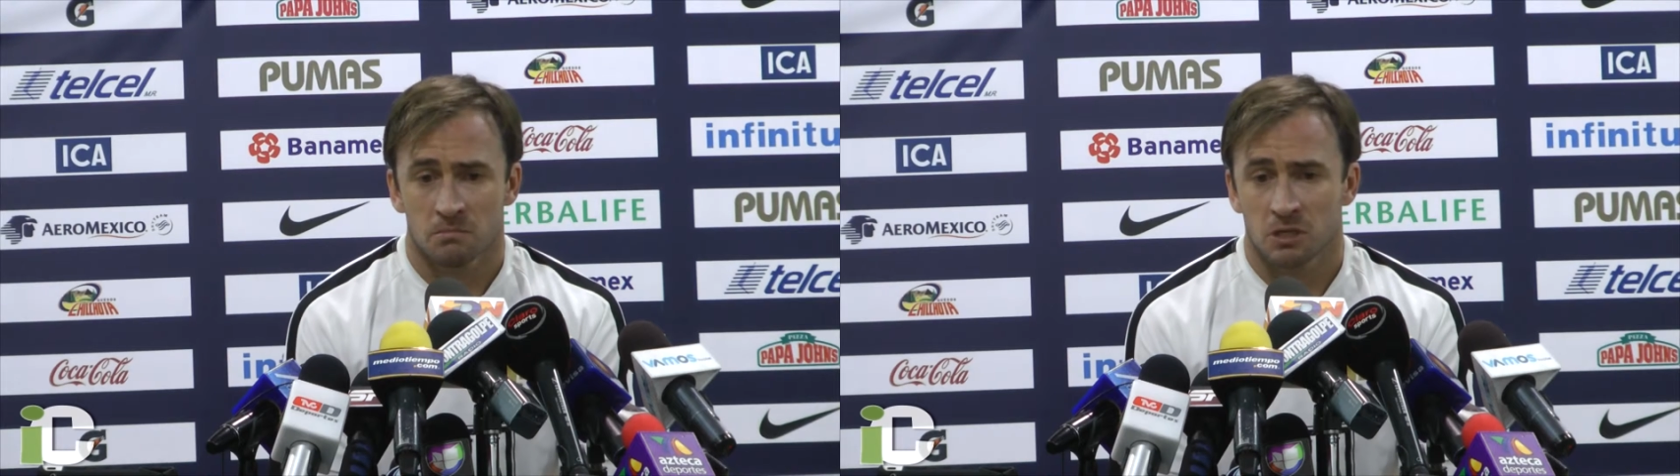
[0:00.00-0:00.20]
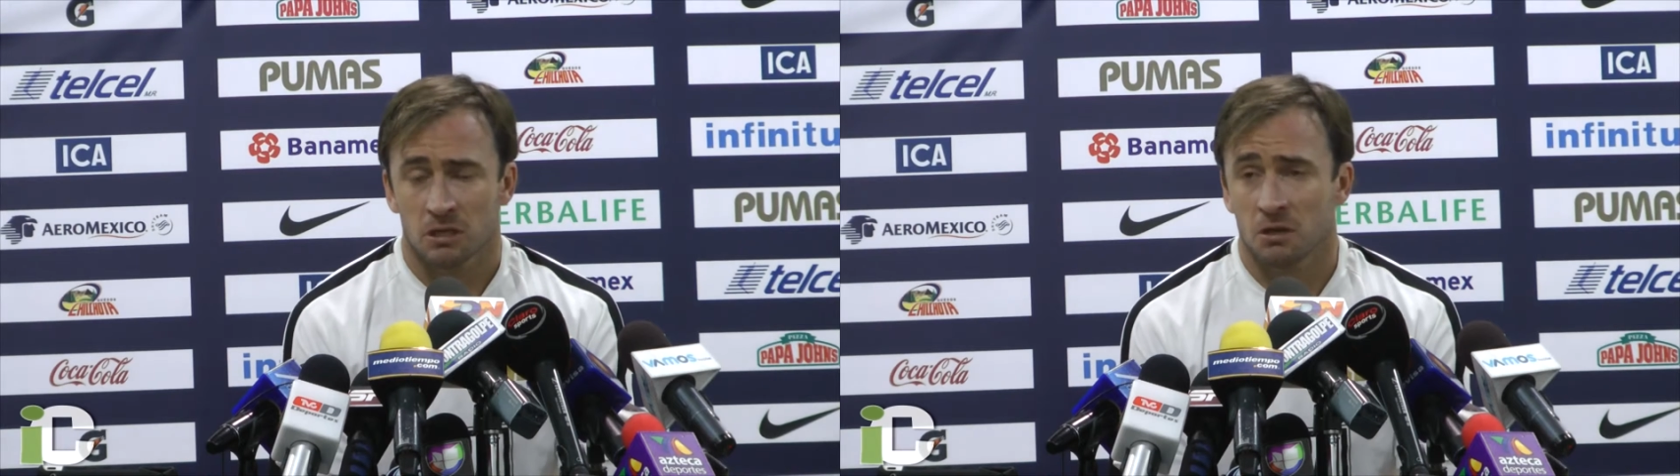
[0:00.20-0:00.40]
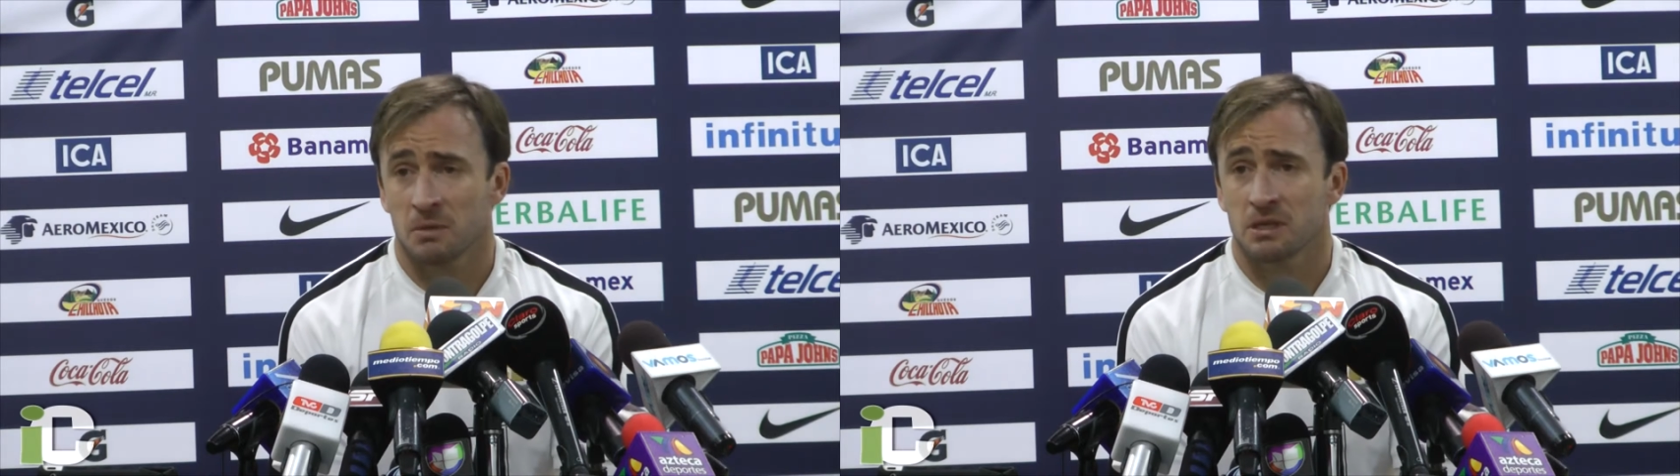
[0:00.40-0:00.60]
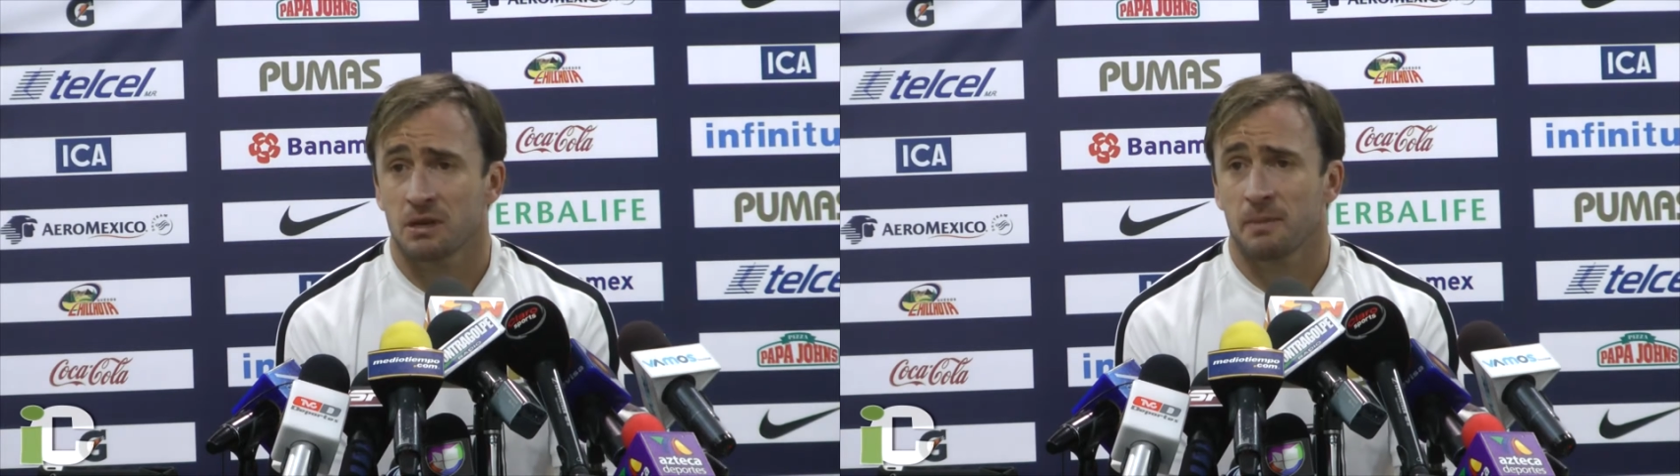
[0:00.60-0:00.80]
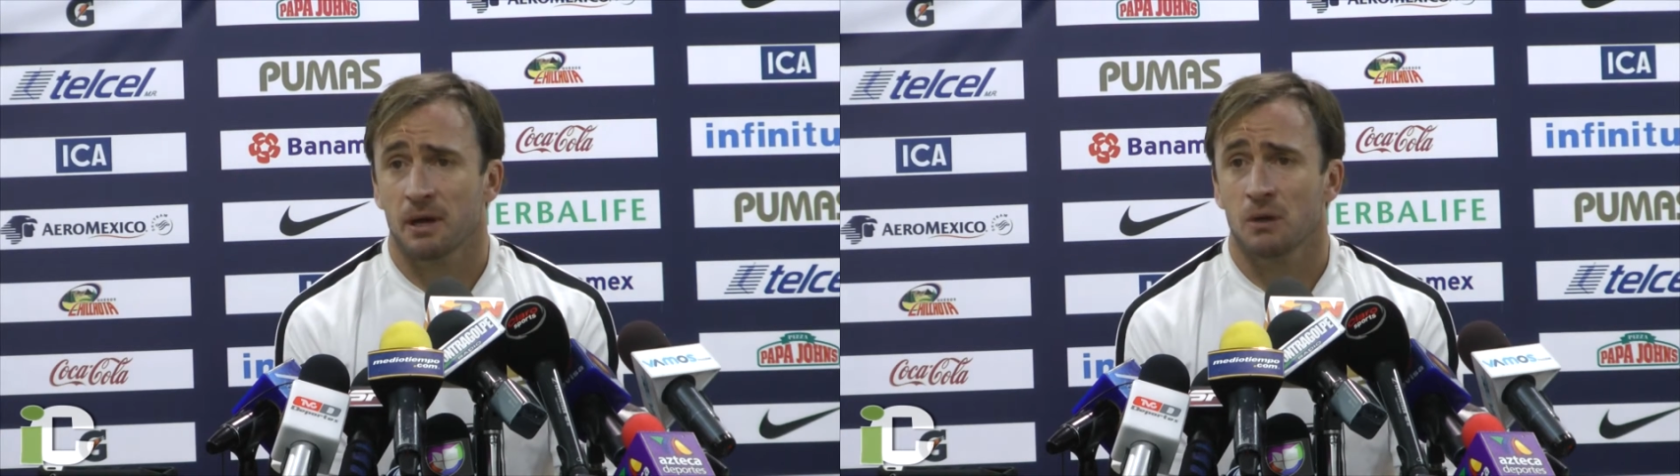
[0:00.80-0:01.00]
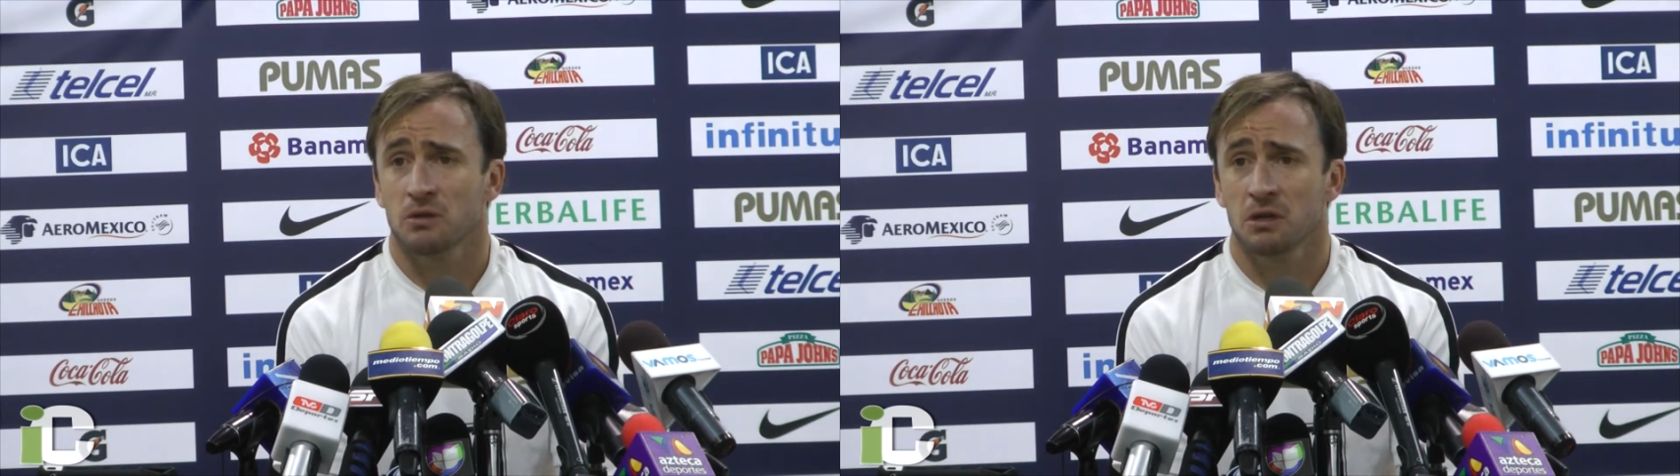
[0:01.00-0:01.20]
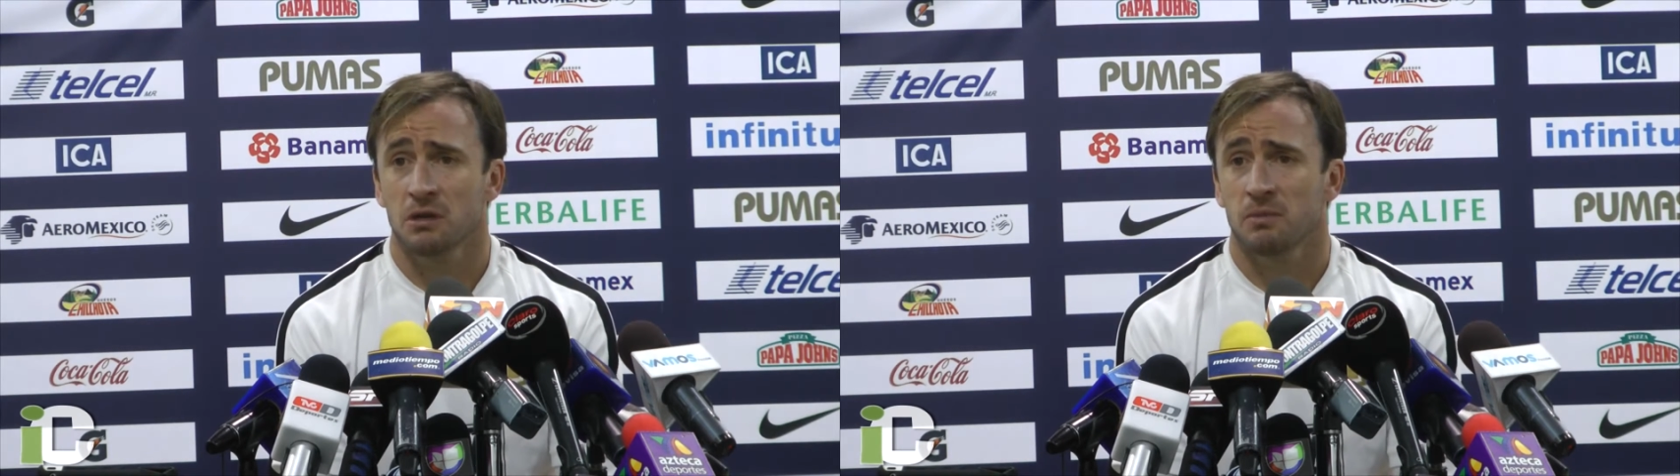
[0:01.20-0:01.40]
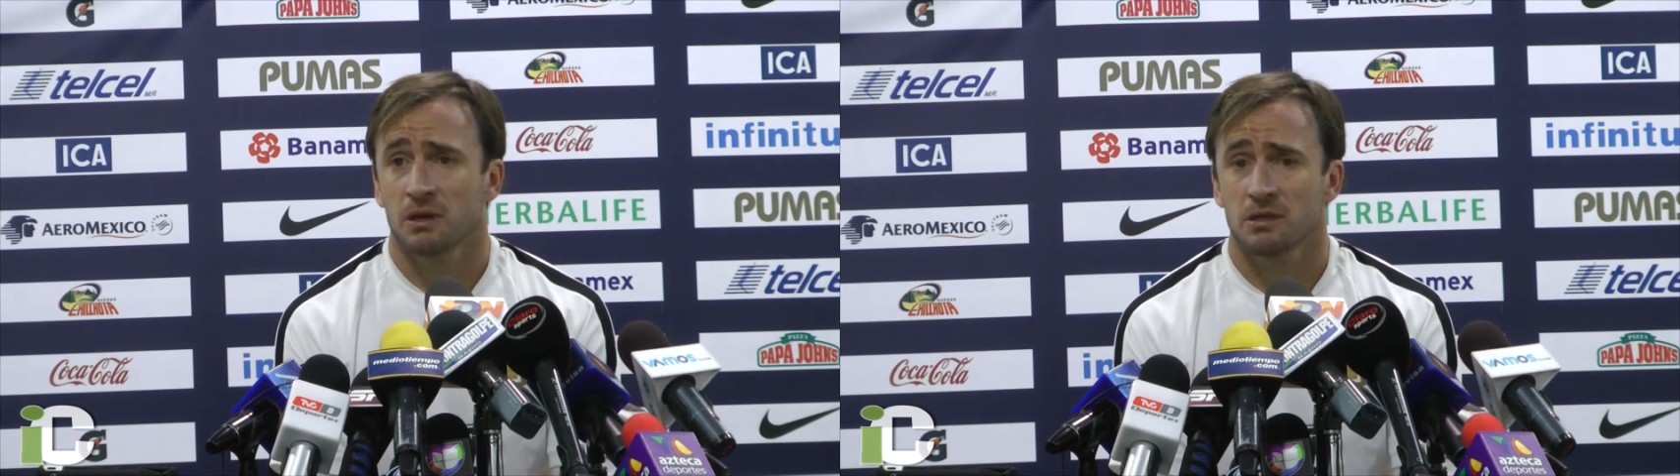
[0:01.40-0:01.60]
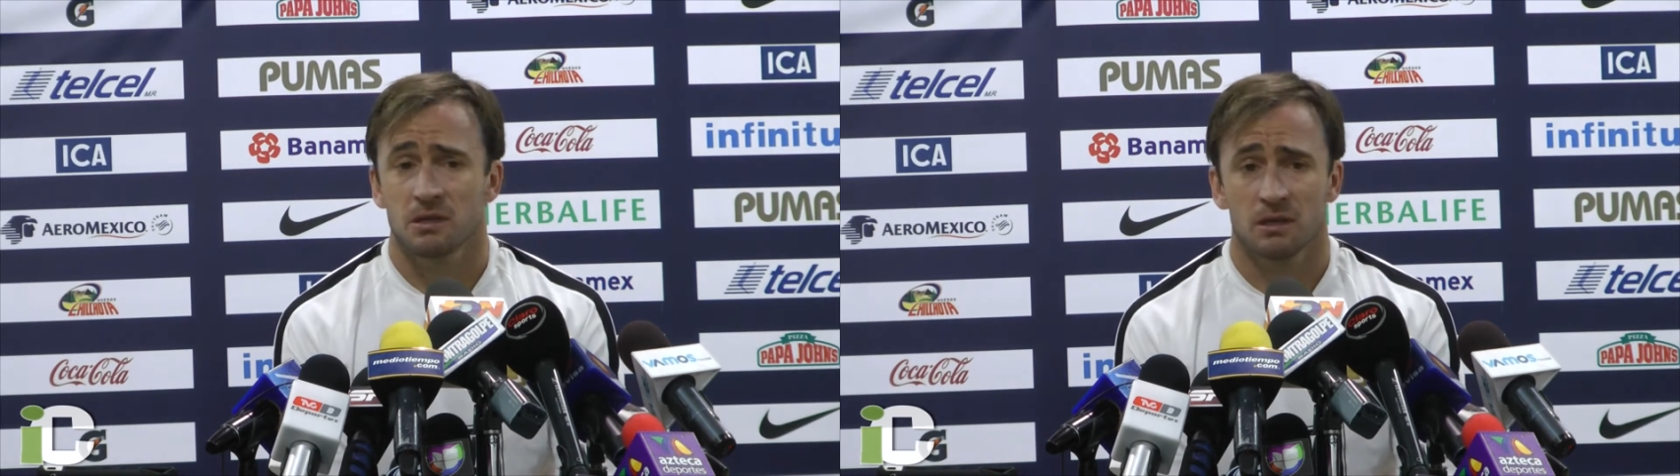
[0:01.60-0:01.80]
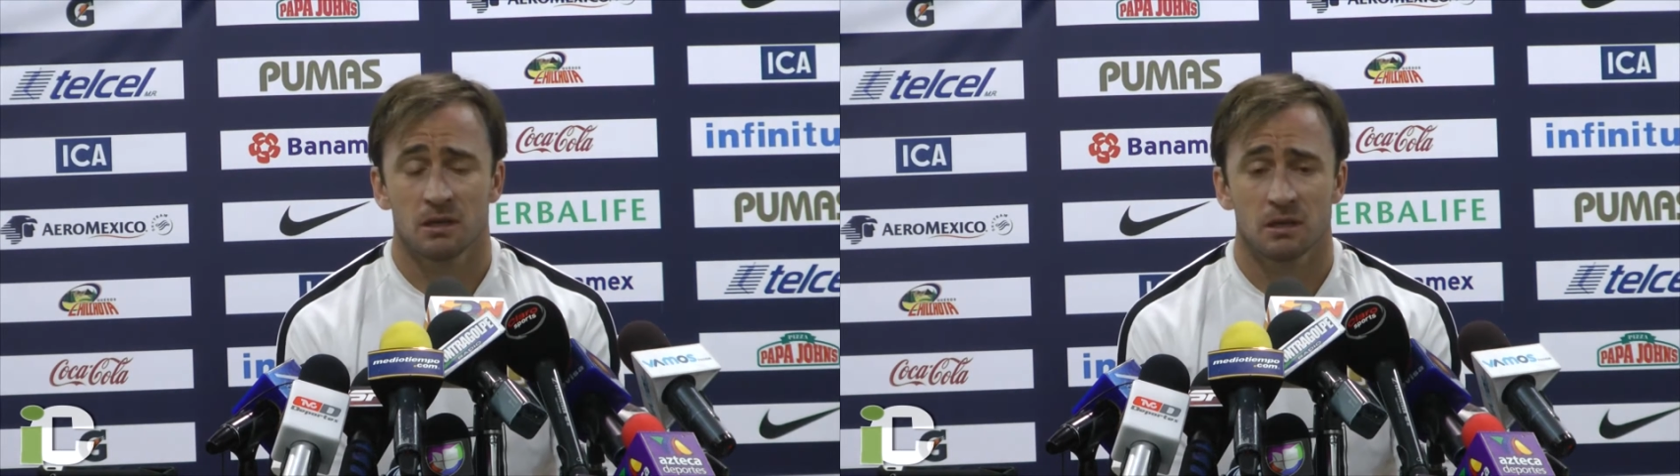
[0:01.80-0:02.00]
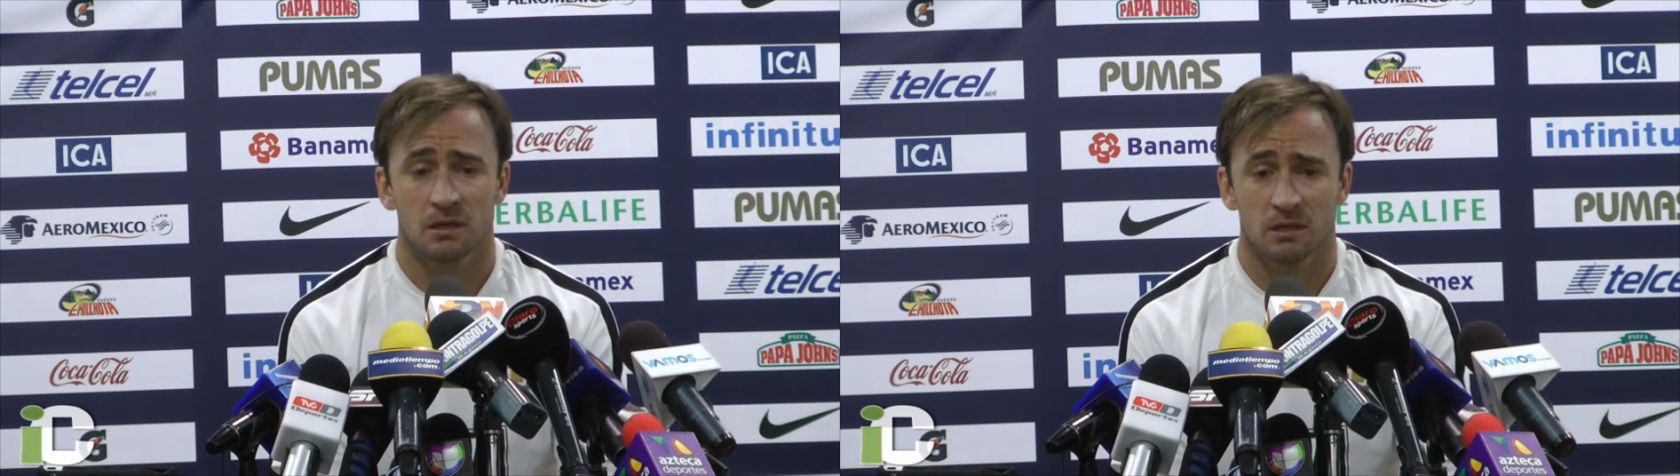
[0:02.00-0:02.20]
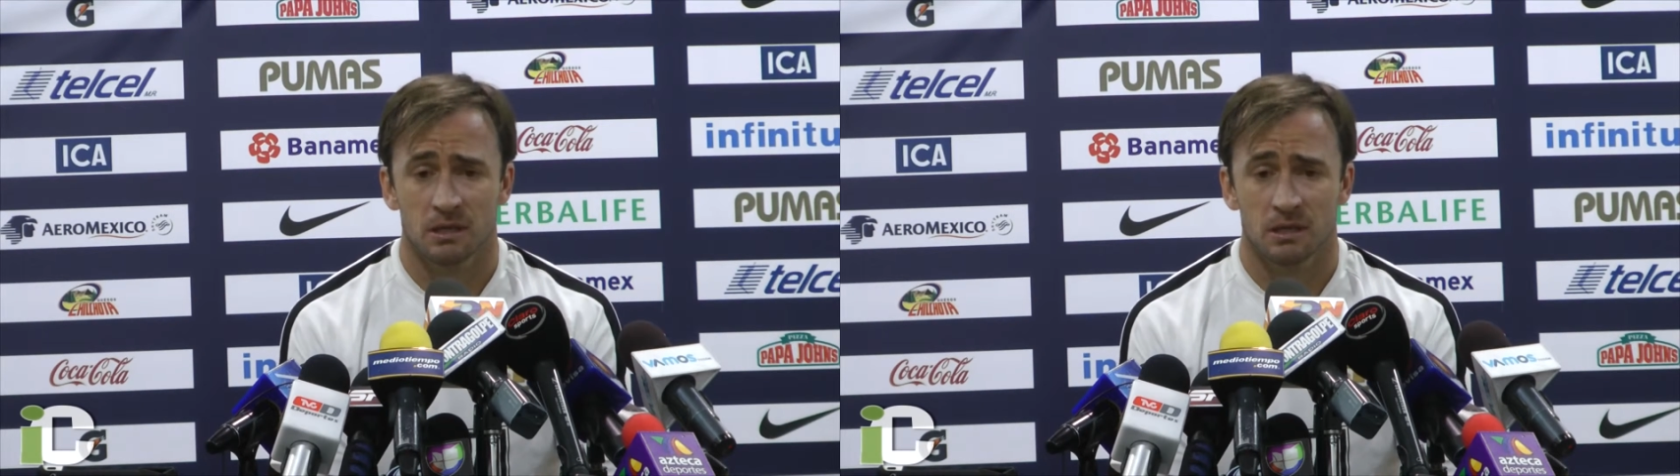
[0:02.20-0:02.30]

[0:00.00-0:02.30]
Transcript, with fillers: se toman esas precauciones para si,